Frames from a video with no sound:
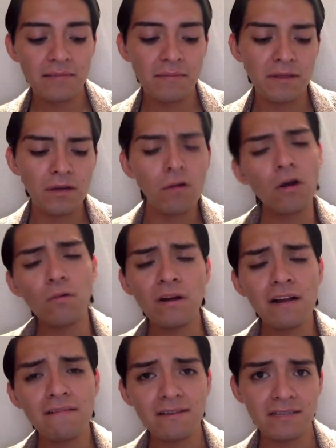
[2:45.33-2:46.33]
y me dijo,
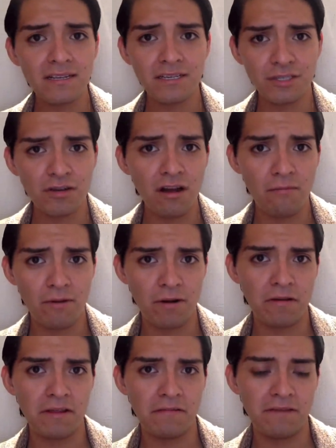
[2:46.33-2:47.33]
¿alguna vez te has hecho la
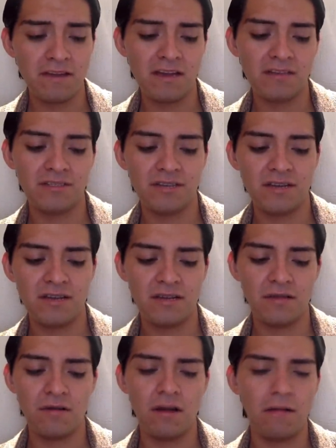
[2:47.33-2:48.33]
prueba de VIH?
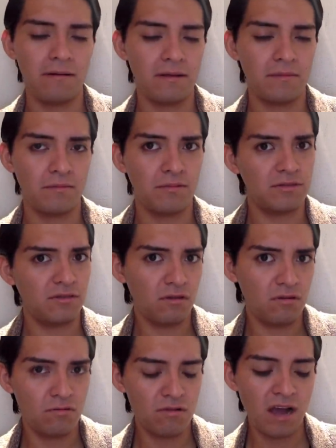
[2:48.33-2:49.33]
Y yo la verdad, pues
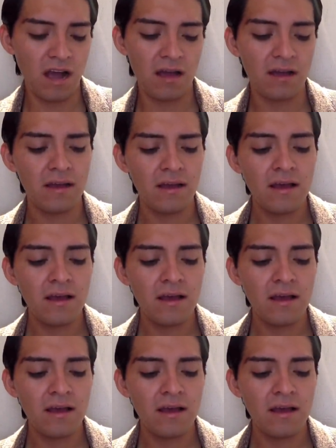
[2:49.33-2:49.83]
no, nunca.